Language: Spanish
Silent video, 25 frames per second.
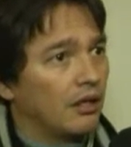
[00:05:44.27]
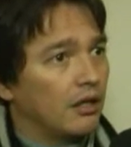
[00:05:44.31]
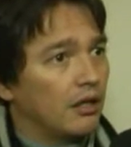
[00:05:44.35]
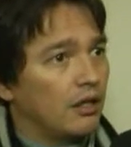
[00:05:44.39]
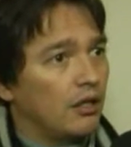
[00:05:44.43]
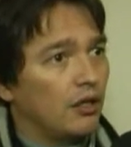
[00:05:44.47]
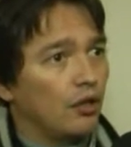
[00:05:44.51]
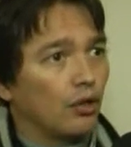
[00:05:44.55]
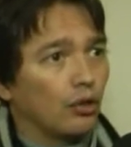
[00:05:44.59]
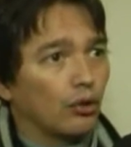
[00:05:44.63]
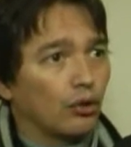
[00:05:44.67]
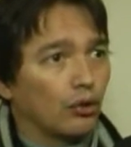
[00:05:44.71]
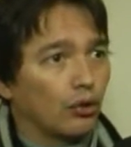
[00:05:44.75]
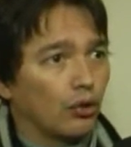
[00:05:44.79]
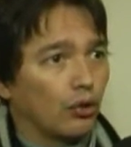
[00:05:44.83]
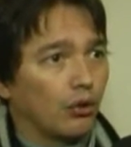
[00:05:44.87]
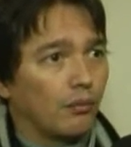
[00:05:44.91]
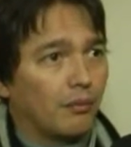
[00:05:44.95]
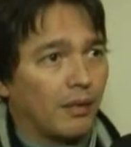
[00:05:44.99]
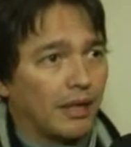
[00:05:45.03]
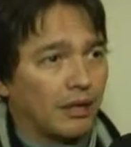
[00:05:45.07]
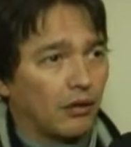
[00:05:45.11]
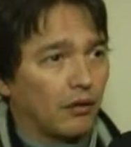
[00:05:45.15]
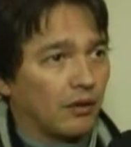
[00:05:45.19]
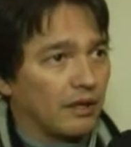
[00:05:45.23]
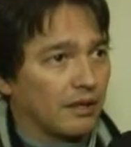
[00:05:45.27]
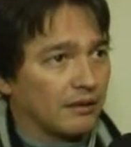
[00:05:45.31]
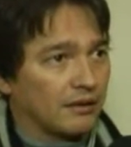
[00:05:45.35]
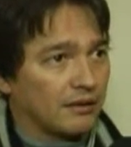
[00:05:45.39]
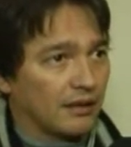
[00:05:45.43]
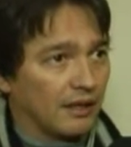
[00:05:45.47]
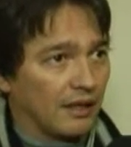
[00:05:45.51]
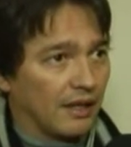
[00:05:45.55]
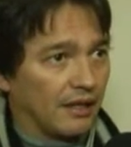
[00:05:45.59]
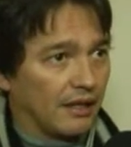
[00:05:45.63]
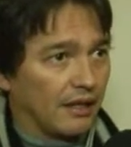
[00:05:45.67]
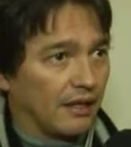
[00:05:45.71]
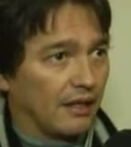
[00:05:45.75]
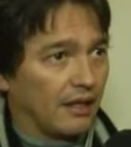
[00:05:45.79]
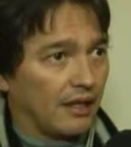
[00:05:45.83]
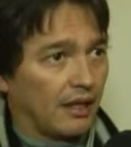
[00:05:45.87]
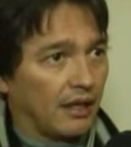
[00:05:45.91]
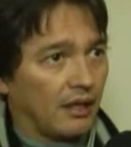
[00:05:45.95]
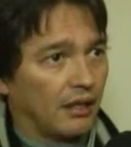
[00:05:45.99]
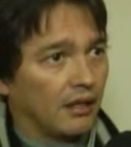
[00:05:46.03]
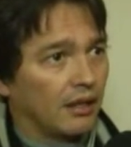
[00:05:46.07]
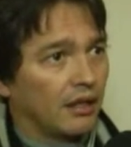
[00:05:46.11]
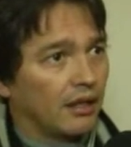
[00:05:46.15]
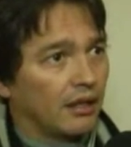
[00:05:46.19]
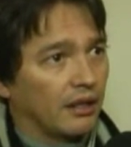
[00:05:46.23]
y no toma con la
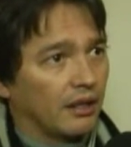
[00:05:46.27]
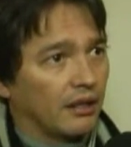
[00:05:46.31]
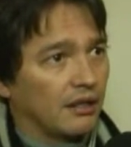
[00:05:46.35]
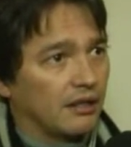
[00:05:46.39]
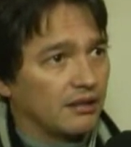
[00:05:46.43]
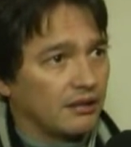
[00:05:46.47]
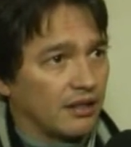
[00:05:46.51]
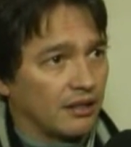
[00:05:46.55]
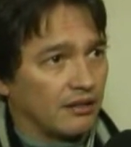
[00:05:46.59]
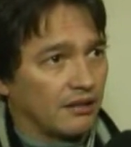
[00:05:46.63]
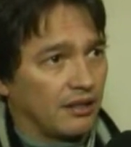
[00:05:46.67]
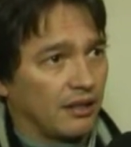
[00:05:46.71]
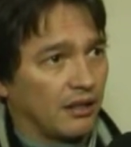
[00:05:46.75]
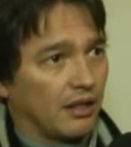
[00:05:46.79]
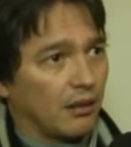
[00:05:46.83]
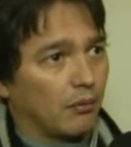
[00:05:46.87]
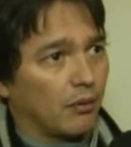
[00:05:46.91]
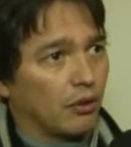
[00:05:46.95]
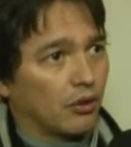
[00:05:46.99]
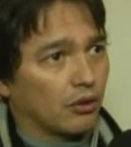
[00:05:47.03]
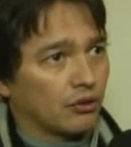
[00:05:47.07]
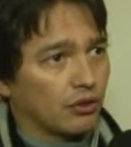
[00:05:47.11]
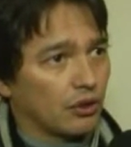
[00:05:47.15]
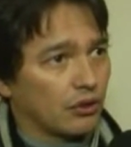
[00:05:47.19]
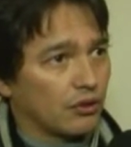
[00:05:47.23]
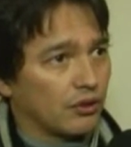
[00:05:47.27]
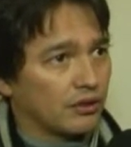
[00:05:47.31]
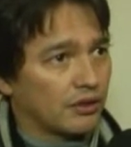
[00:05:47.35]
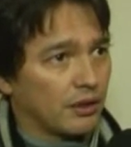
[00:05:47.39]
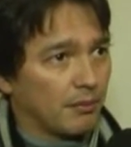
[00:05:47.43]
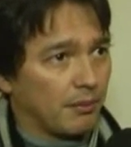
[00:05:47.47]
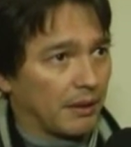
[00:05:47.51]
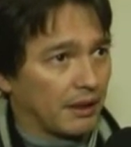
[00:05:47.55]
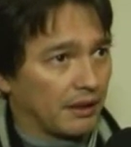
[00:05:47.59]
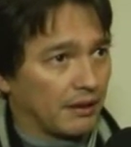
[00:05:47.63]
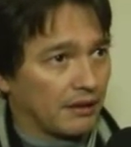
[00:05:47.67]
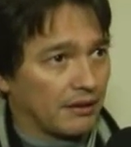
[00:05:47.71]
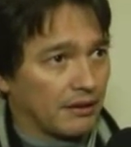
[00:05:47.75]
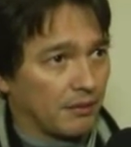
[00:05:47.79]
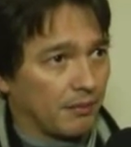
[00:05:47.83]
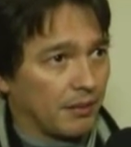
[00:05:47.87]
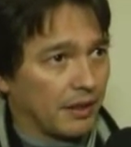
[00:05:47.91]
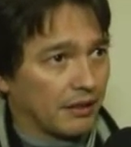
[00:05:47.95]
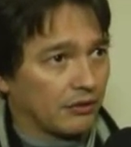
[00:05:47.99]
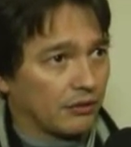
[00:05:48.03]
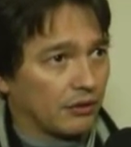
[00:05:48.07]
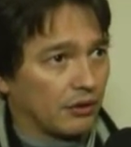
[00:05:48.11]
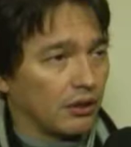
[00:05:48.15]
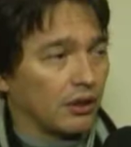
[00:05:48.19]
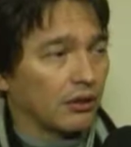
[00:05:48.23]
celeridad que necesitamos nosotros esa
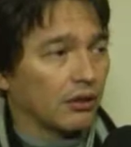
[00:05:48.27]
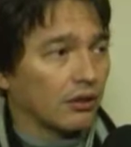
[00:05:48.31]
participación.